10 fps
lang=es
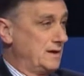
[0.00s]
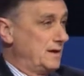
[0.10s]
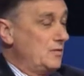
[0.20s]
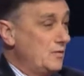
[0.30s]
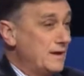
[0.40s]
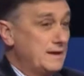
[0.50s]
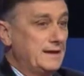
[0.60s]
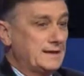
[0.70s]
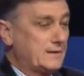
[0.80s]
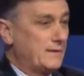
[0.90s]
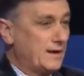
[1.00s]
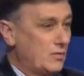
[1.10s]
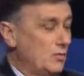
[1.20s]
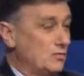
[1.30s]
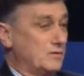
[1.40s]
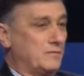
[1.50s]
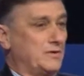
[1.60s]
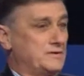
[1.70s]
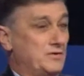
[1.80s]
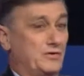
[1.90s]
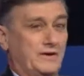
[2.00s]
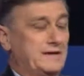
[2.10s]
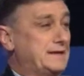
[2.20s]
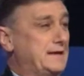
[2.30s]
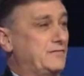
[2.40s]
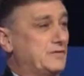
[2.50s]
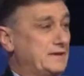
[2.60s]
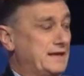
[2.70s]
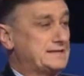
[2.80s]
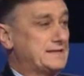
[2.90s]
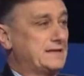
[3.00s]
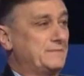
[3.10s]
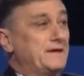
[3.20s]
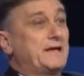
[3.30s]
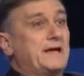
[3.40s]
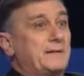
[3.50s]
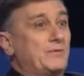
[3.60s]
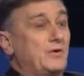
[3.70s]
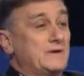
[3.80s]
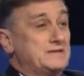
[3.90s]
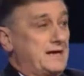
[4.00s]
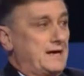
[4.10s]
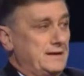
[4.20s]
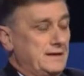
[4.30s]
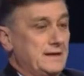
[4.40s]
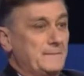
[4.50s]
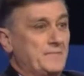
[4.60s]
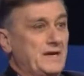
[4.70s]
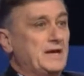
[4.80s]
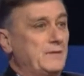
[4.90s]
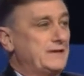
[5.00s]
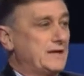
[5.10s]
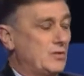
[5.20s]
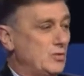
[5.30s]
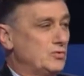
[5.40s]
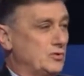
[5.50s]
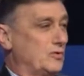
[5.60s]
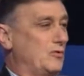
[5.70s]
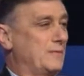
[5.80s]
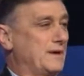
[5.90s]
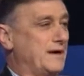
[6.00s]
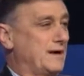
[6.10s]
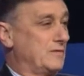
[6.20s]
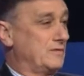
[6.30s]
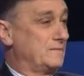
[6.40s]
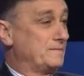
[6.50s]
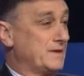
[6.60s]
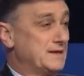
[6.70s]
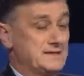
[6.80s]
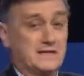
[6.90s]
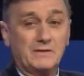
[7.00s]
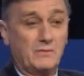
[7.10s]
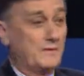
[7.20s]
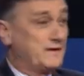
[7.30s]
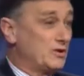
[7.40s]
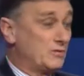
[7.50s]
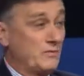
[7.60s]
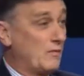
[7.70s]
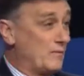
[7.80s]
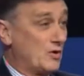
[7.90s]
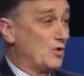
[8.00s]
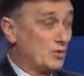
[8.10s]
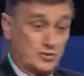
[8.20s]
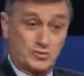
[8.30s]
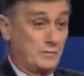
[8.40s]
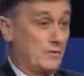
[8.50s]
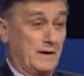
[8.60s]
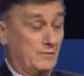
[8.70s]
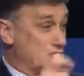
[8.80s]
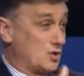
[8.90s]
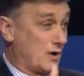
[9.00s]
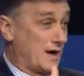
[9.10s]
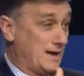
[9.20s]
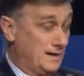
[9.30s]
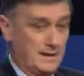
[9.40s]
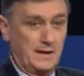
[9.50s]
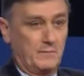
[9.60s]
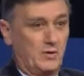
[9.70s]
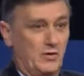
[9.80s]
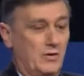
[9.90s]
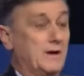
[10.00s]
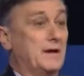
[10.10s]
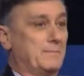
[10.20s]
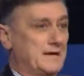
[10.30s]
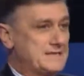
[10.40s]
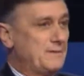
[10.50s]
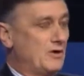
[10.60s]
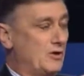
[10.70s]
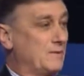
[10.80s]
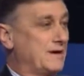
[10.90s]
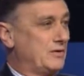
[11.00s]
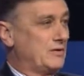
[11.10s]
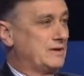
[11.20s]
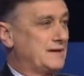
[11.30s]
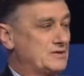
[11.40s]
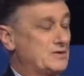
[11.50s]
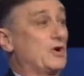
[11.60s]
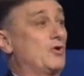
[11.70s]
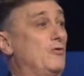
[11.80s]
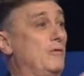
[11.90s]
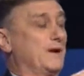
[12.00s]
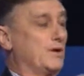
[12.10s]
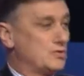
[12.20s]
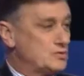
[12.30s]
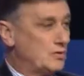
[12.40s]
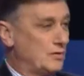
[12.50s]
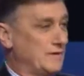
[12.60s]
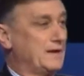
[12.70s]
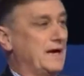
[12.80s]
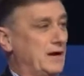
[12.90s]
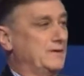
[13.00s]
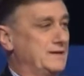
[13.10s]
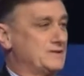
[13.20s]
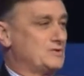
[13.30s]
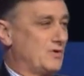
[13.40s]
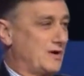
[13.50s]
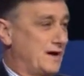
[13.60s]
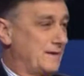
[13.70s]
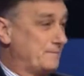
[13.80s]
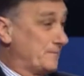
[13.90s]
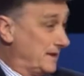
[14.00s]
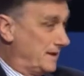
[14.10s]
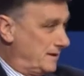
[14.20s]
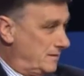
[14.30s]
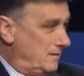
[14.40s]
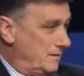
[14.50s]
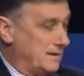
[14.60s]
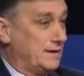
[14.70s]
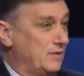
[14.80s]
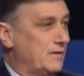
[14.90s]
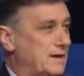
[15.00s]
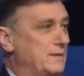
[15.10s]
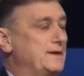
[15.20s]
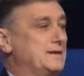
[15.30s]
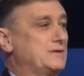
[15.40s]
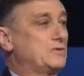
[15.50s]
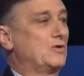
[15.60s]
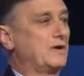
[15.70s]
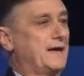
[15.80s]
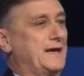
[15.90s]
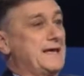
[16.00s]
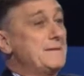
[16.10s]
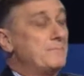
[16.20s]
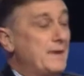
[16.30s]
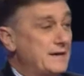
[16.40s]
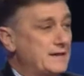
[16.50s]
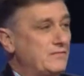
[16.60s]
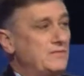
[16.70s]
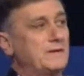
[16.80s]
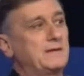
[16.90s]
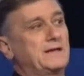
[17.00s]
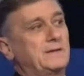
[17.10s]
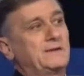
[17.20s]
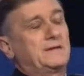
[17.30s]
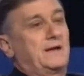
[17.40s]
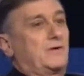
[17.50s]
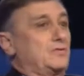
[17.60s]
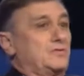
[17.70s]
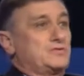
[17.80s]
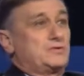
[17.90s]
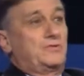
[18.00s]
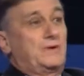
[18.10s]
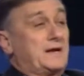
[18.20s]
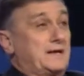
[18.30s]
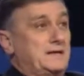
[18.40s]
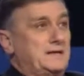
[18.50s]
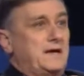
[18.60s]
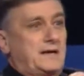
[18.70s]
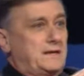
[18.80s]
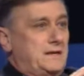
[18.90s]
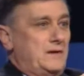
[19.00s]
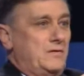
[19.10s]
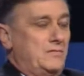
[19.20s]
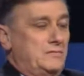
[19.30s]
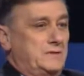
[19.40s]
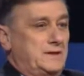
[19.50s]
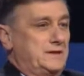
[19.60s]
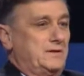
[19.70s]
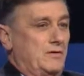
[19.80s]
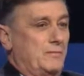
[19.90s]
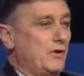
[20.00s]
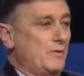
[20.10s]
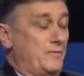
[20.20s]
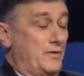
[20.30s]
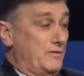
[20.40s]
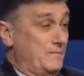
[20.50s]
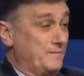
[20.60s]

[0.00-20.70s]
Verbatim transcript: En lugar de ir a trabajar juntos, porque yo creo que esta es la fortaleza también que hay que aprovechar de ir a vender juntos como mercado. Si estamos vendiendo el mismo producto, supongamos soja, bueno, vayamos a los mercados internacionales como Mercosur a vender soja. Y creo que realmente esto es lo que impacta fundamentalmente en la construcción de una Argentina que tiene un destino propio.